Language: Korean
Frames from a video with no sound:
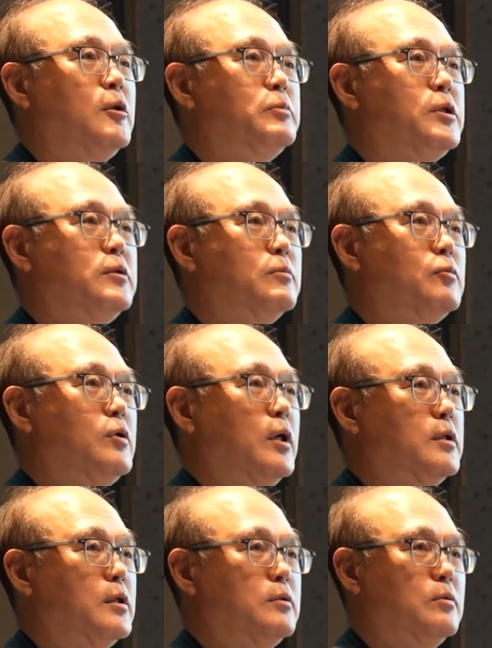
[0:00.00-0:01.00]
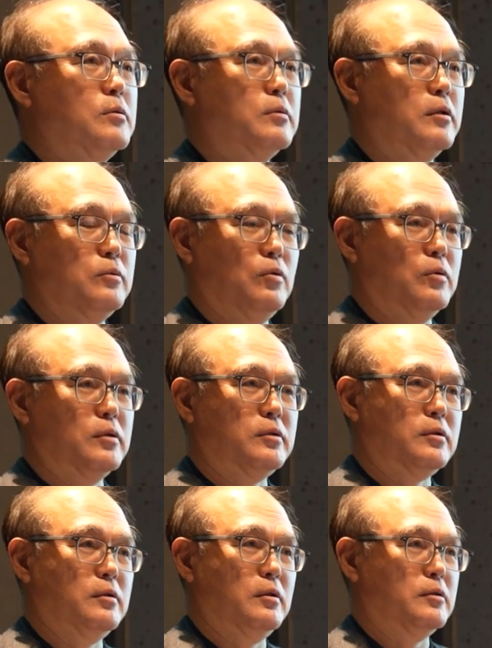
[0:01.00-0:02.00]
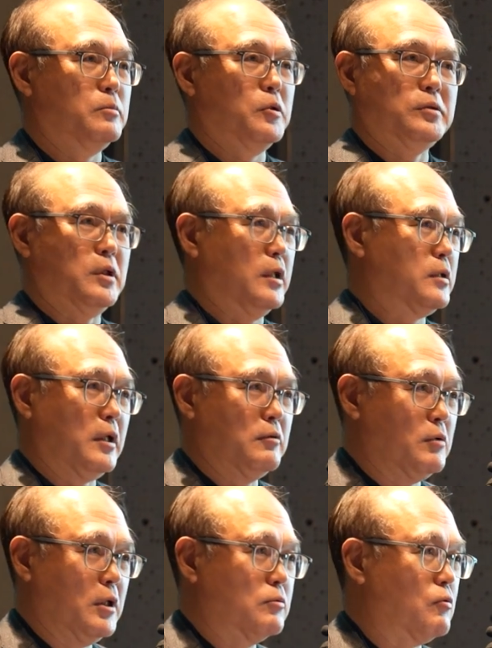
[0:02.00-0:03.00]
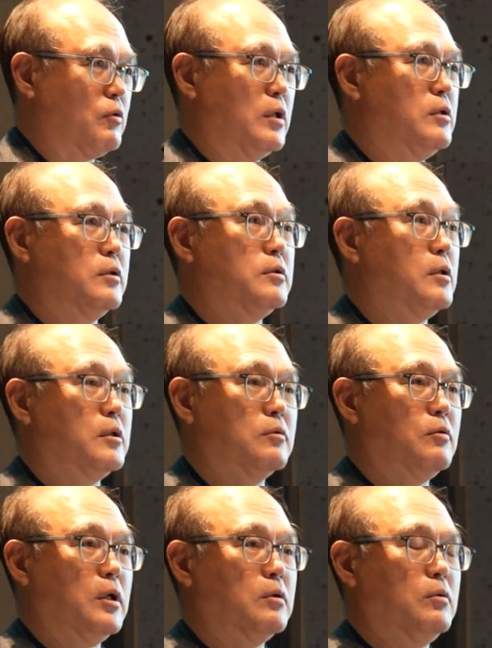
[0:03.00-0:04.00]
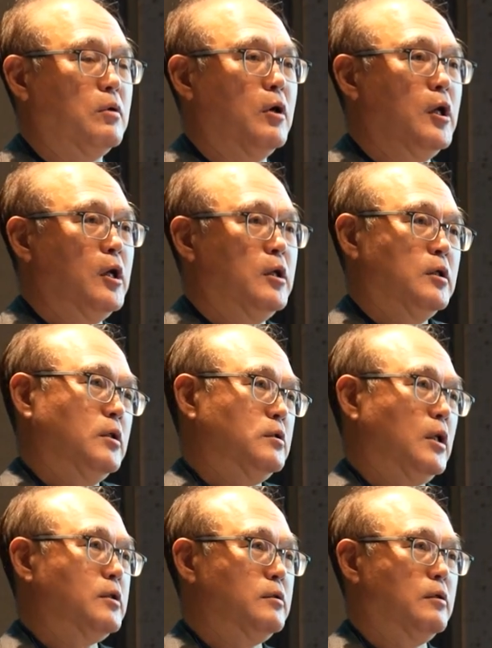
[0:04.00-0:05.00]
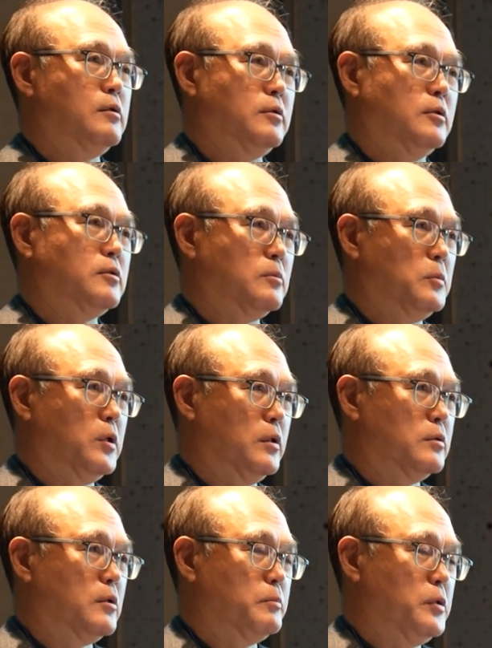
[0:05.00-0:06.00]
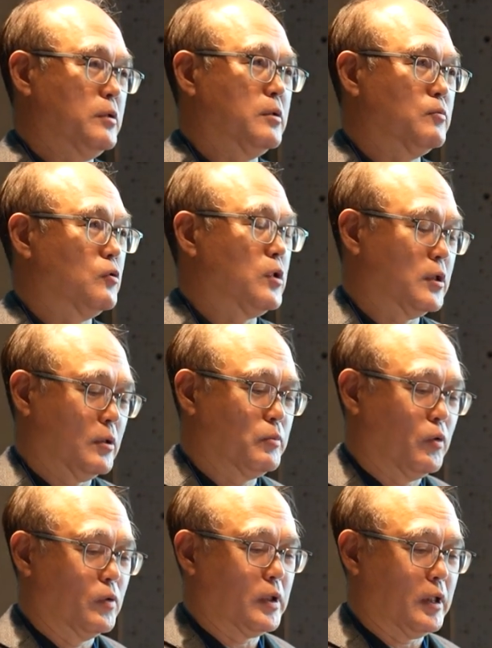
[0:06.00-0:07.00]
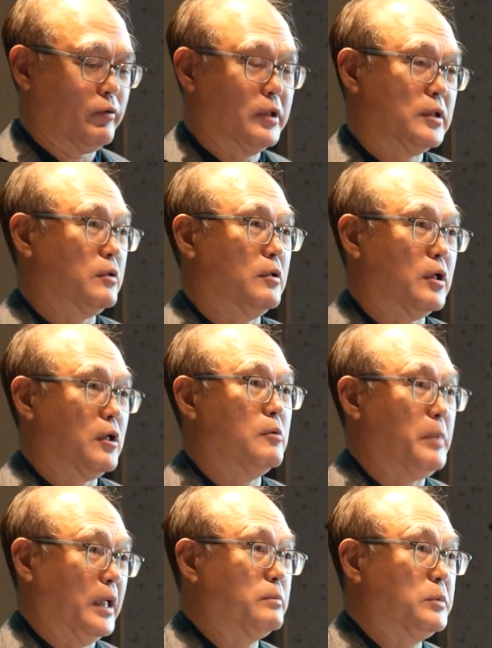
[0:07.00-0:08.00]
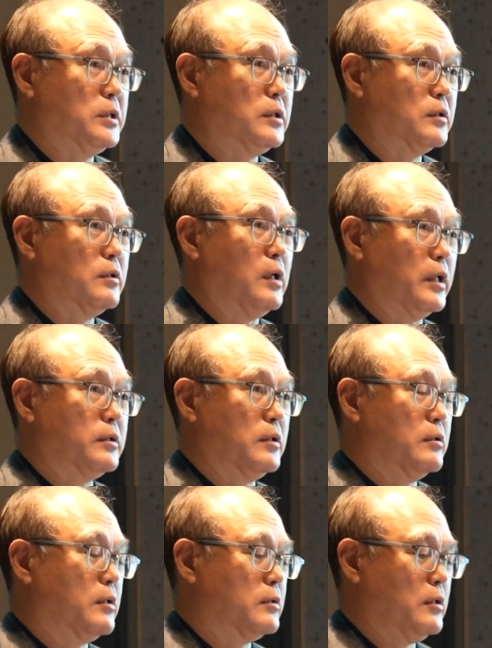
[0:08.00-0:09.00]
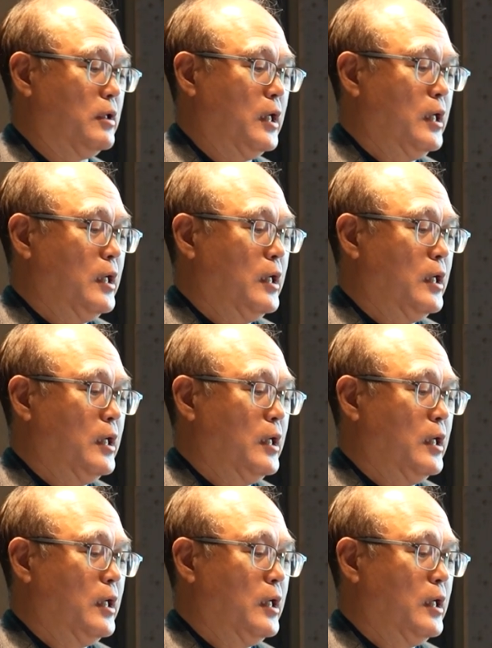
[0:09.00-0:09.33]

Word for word: 빌딩 블락이라는 용어를 쓴 거는 뭐 재사용하고도 관련이 되기도 하고 이 테크놀로지 측면에서 빌딩 블락이 뭔가가 굉장히 영향을 많이 미치는 것 같아요 그래서